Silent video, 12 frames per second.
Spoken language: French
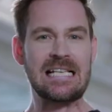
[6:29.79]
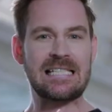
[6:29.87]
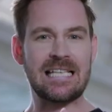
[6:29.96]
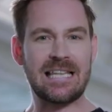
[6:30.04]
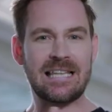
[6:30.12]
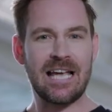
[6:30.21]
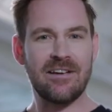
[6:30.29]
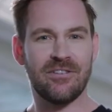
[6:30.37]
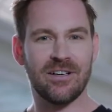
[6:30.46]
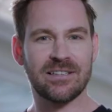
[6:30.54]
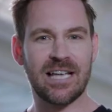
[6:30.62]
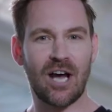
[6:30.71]
Cet
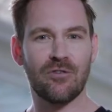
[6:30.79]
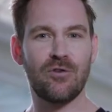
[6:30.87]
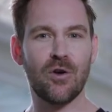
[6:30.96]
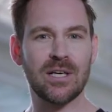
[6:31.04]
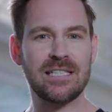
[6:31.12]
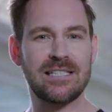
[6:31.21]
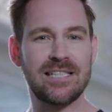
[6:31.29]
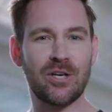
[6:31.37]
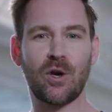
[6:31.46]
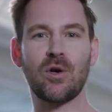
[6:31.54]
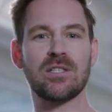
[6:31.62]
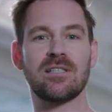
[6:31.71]
inventaire
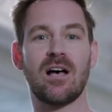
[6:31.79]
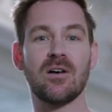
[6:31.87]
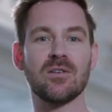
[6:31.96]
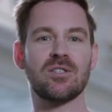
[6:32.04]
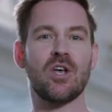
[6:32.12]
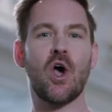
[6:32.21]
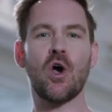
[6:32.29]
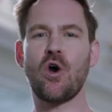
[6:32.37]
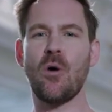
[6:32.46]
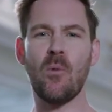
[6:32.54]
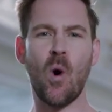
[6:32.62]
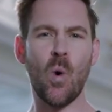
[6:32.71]
floristique recense,
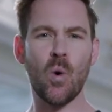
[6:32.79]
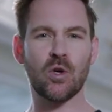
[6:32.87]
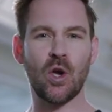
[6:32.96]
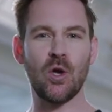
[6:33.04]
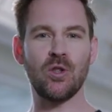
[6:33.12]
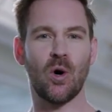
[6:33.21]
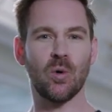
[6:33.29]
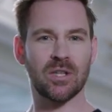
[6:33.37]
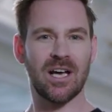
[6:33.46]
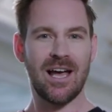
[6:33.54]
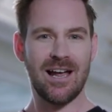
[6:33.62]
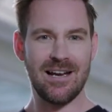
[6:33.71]
comme aucun
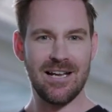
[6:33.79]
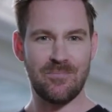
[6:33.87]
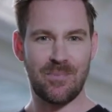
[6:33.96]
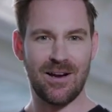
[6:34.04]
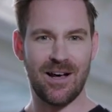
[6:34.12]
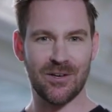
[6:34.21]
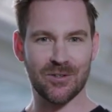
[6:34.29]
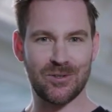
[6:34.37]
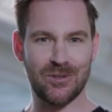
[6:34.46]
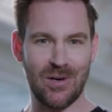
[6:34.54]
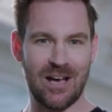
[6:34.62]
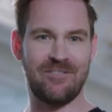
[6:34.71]
autre, les
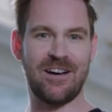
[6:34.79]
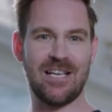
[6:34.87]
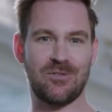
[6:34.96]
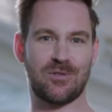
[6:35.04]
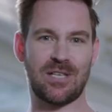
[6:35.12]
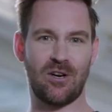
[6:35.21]
plantes de la vallée du